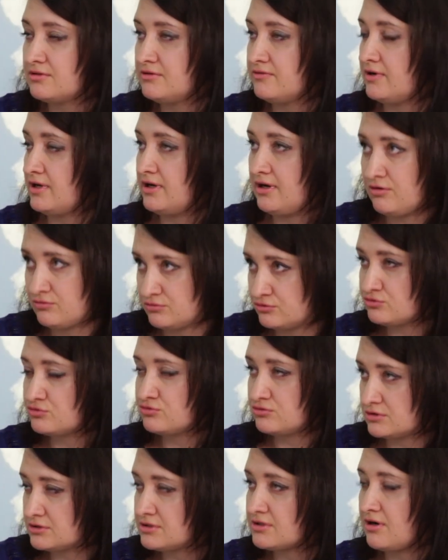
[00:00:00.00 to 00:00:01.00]
говоря, он
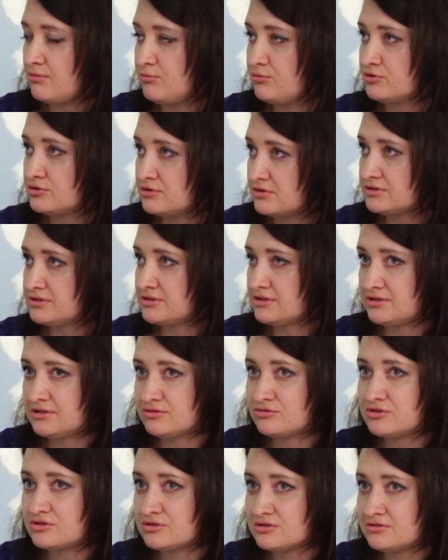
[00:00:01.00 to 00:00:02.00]
что-то заработал за
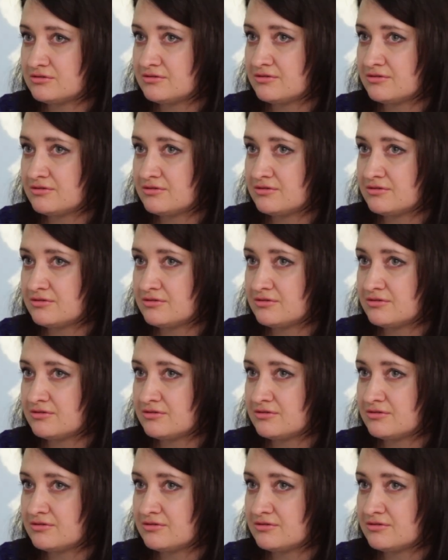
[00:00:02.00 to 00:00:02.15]
эту жизнь.